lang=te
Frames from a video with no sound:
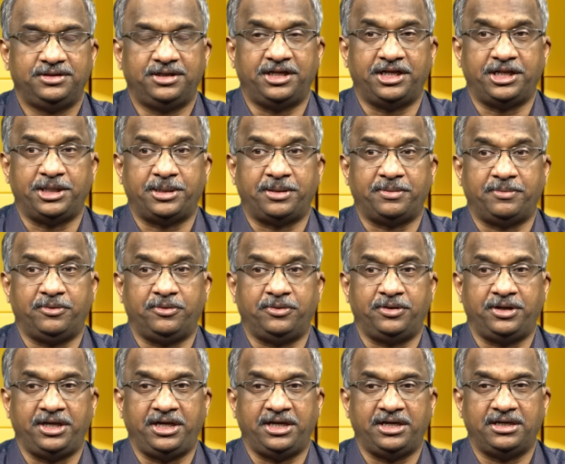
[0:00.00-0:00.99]
నరేంద్ర
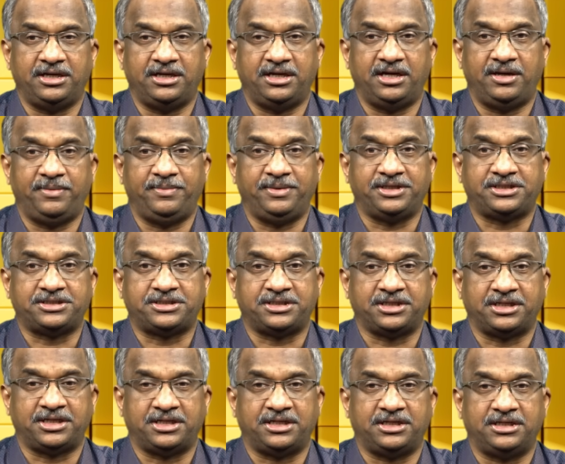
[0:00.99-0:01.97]
మోడీ అమిత్
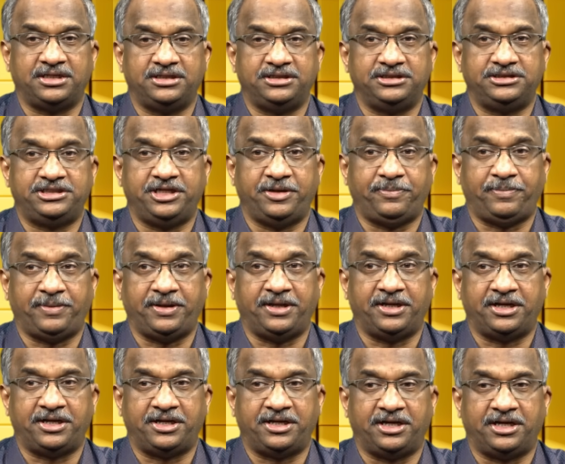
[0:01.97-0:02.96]
షా జేపీ
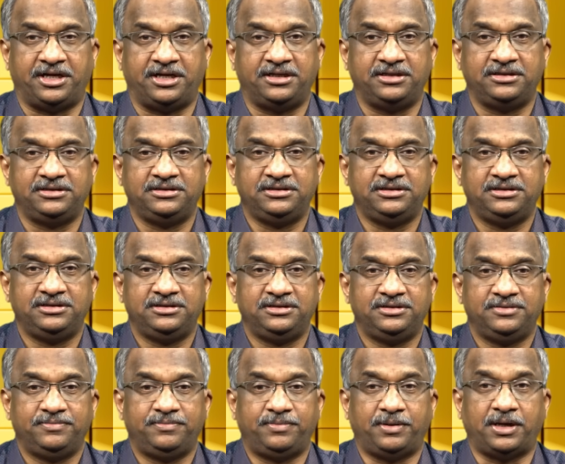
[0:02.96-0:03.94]
నడ్డా
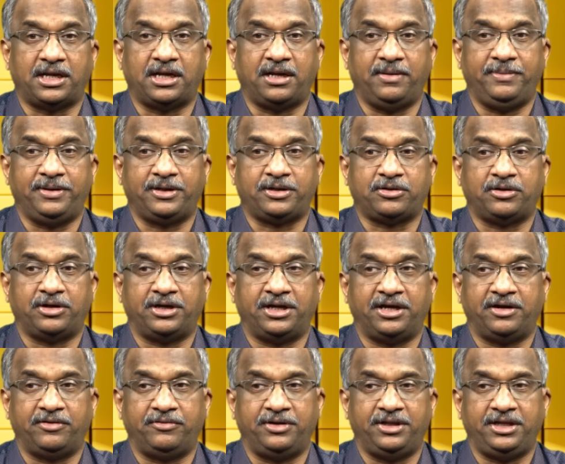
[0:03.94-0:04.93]
పార్లమెంట్లో
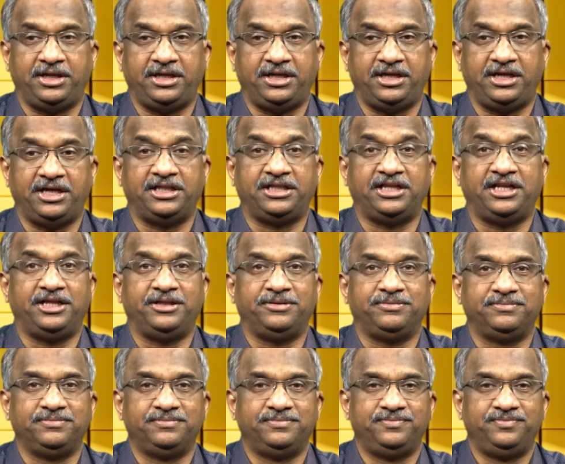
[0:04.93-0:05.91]
అడావుడి ఏది
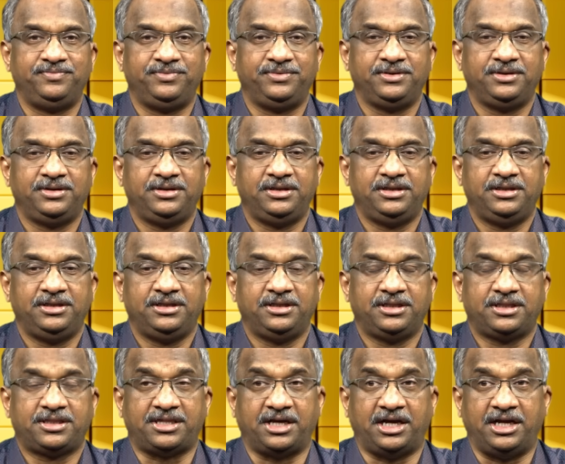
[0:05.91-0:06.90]
లేదు
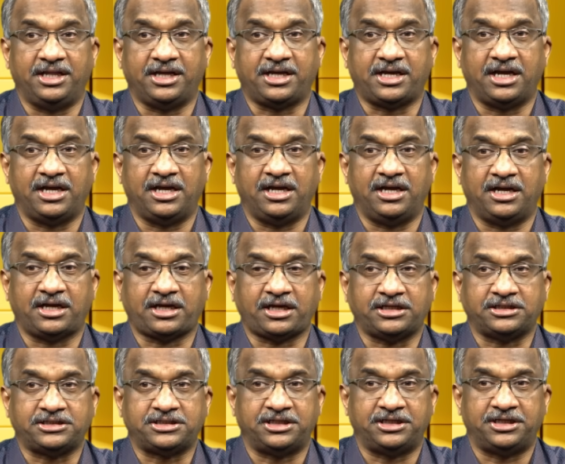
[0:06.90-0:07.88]
స్థానికంగా
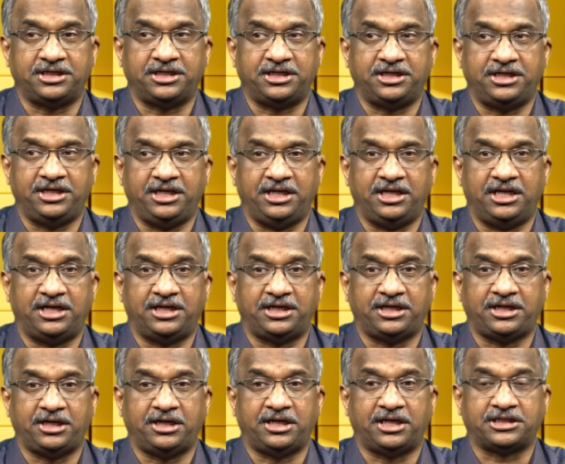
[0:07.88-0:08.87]
కిషన్ రెడ్డి
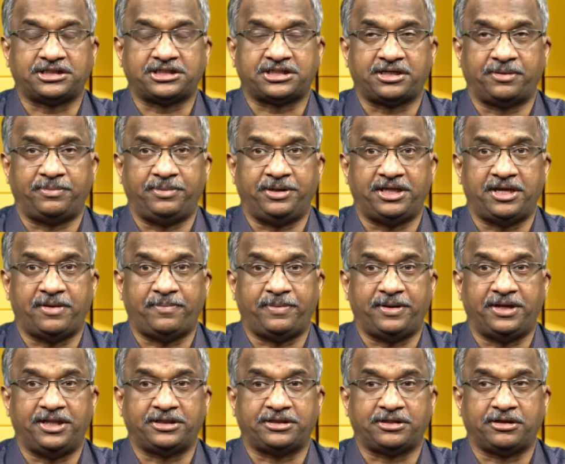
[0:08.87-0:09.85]
ఇలాంటి రాష్ట్ర
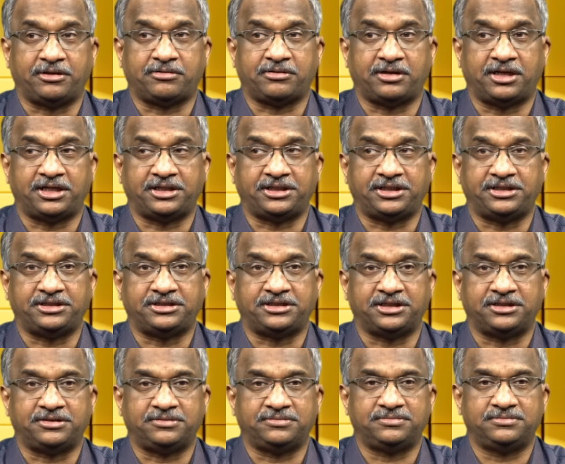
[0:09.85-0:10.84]
బీజేపీ నేతలు
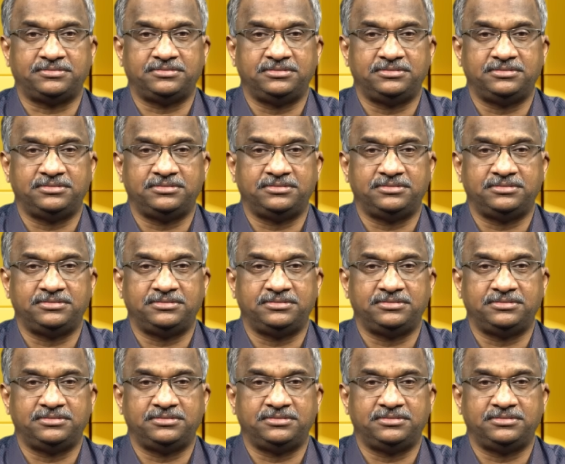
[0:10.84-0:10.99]
స్వాగతించారు